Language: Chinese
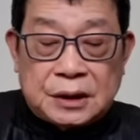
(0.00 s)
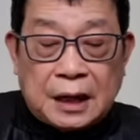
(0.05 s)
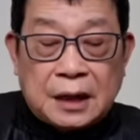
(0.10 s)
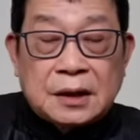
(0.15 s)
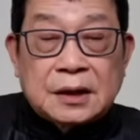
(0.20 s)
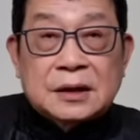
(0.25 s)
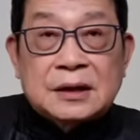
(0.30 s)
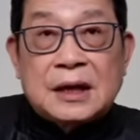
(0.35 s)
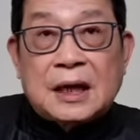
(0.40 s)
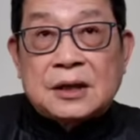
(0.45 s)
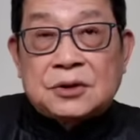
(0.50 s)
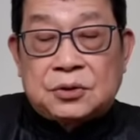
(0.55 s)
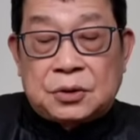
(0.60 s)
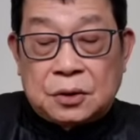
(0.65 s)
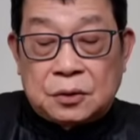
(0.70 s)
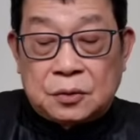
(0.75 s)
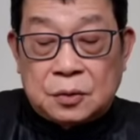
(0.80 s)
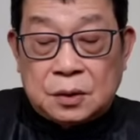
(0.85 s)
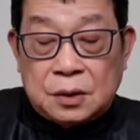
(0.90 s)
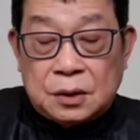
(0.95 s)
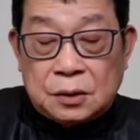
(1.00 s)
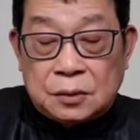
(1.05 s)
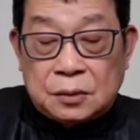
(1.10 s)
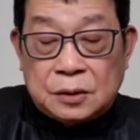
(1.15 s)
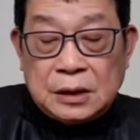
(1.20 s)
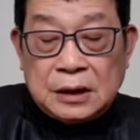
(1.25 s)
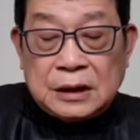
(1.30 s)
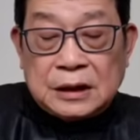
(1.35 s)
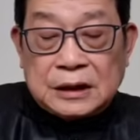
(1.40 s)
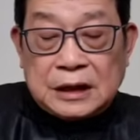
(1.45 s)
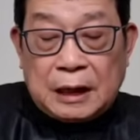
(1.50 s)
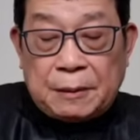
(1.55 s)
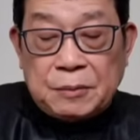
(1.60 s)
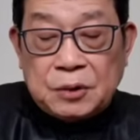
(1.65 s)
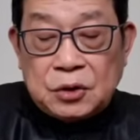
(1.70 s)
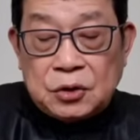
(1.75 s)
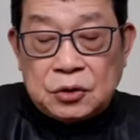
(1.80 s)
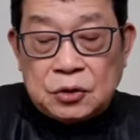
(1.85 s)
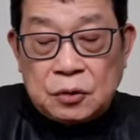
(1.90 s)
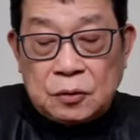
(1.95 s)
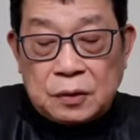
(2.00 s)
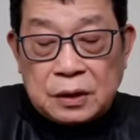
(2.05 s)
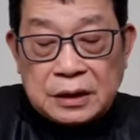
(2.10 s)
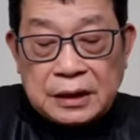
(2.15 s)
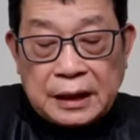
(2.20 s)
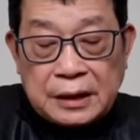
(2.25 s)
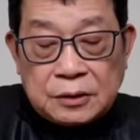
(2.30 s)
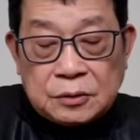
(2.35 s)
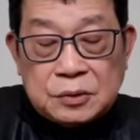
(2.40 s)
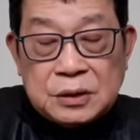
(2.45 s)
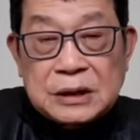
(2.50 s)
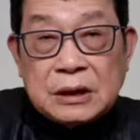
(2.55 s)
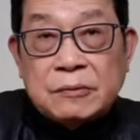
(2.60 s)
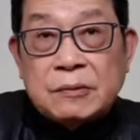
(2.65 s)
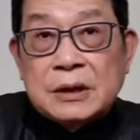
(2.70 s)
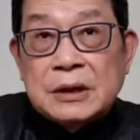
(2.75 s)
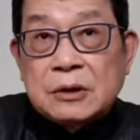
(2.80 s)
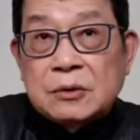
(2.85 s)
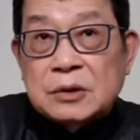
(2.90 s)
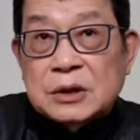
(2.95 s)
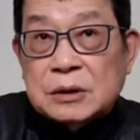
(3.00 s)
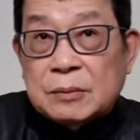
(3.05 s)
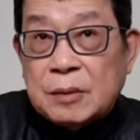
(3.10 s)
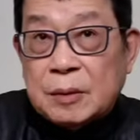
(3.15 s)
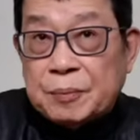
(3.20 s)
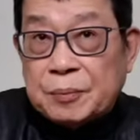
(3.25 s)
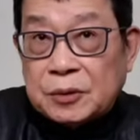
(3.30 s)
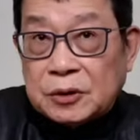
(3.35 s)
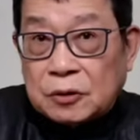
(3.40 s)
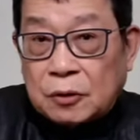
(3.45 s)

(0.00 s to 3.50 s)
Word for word: 然后大选过后，他们对中国的态度将会有什么不